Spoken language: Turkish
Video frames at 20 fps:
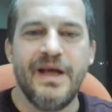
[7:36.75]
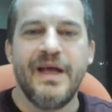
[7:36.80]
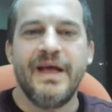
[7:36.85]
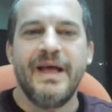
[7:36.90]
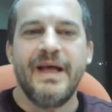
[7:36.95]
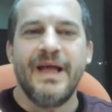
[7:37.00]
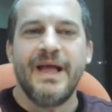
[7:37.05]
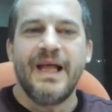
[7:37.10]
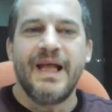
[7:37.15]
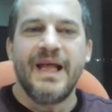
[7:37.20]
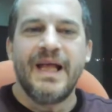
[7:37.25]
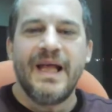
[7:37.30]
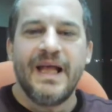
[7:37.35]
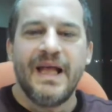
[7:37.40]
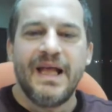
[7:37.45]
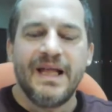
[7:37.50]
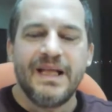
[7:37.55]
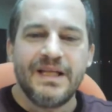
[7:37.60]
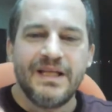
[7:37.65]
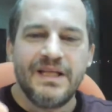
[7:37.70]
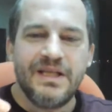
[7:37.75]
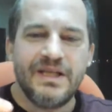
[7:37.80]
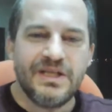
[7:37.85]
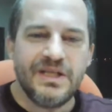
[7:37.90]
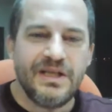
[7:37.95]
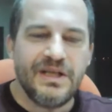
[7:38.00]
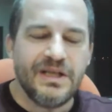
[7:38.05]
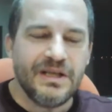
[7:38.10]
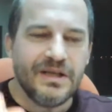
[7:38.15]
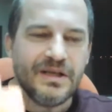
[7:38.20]
hocam.
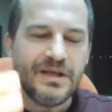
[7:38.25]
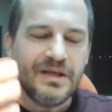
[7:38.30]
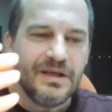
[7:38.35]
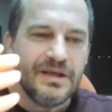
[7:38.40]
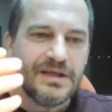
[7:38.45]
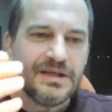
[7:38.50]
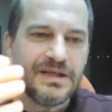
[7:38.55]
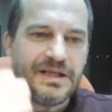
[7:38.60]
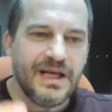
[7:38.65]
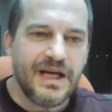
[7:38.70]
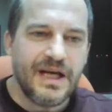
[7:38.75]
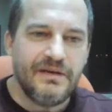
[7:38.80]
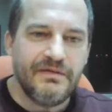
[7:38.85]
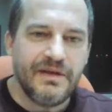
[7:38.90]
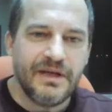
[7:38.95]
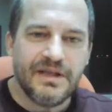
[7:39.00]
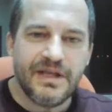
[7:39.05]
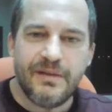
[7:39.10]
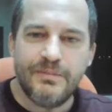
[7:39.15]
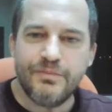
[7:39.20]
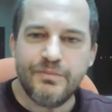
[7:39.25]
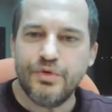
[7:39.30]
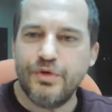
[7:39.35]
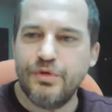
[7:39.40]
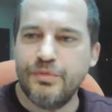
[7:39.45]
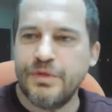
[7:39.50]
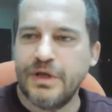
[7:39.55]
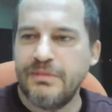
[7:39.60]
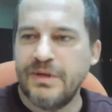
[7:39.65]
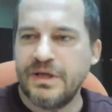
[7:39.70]
Kişilik sağ ve tam
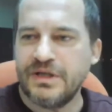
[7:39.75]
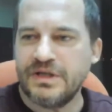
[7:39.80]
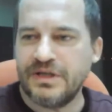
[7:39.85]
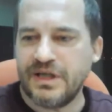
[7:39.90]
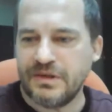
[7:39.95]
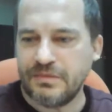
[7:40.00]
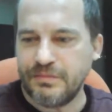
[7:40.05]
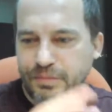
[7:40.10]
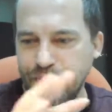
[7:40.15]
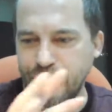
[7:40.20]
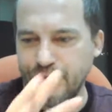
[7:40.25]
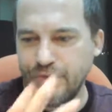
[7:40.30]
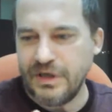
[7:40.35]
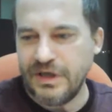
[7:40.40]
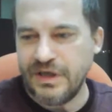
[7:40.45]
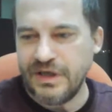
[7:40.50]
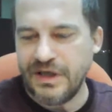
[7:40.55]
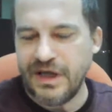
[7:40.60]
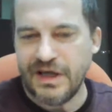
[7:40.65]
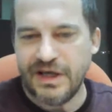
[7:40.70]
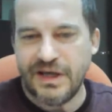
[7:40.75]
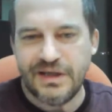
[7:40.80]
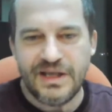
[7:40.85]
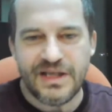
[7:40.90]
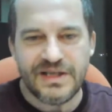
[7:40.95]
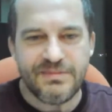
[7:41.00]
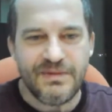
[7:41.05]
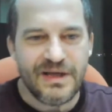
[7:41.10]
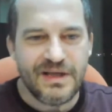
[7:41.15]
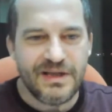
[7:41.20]
doğumla başlar. Bunu herhalde
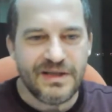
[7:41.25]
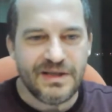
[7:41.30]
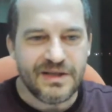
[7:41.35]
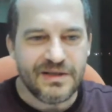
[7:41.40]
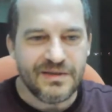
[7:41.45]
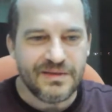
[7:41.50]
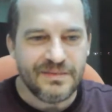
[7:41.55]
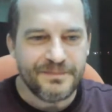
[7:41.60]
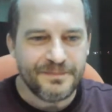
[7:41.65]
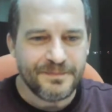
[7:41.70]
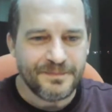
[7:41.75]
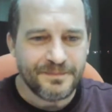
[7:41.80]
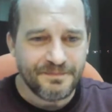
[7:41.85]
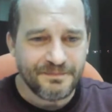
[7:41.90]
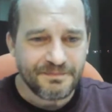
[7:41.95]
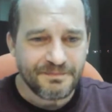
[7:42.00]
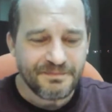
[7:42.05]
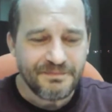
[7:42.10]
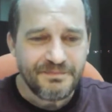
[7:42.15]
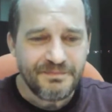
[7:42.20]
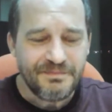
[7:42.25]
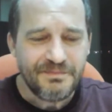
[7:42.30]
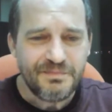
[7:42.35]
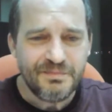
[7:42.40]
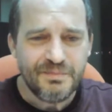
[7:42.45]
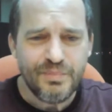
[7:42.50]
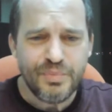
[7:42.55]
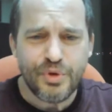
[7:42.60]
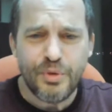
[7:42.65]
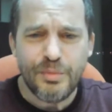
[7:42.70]
ezberledik.
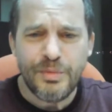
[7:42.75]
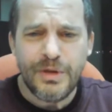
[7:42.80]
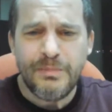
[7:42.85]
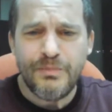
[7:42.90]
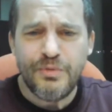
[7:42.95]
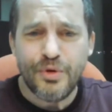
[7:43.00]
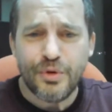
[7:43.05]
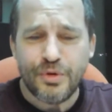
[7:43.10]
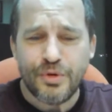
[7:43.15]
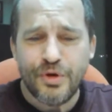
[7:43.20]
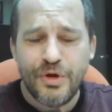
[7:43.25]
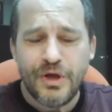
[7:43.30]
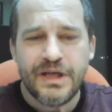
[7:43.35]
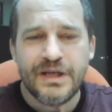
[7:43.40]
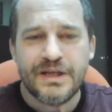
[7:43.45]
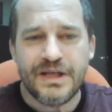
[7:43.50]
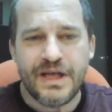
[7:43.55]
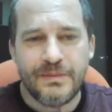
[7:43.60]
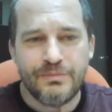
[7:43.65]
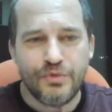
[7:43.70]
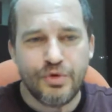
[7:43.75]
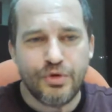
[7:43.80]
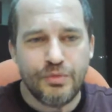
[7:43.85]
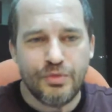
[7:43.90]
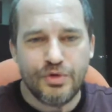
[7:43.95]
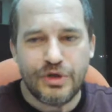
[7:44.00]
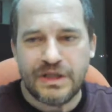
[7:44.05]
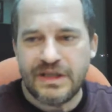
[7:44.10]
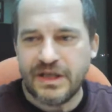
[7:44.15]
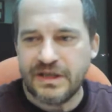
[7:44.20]
Problem yok. Tam
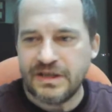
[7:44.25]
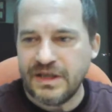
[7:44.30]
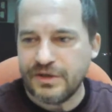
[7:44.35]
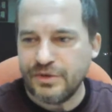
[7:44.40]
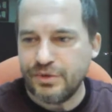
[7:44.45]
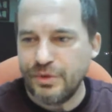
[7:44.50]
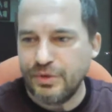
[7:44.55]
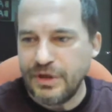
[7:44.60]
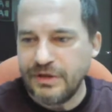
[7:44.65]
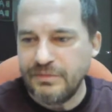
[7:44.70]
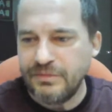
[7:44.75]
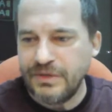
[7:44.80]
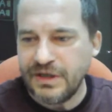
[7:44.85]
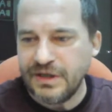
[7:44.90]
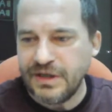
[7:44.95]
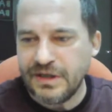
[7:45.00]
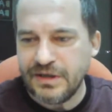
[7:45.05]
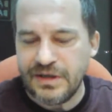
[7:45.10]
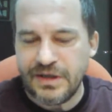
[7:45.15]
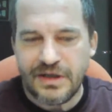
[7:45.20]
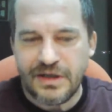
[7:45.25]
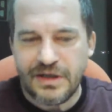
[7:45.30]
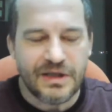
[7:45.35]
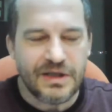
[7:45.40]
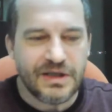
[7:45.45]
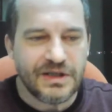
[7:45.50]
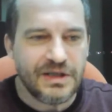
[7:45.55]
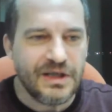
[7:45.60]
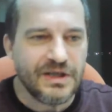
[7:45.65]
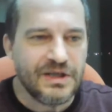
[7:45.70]
doğumu da tekrar söyleyelim yeni katılan
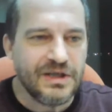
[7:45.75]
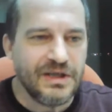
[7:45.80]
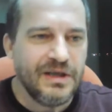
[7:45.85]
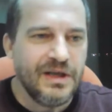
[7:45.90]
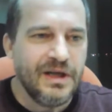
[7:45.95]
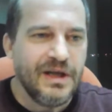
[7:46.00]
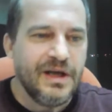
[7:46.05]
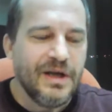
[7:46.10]
arkadaşlar için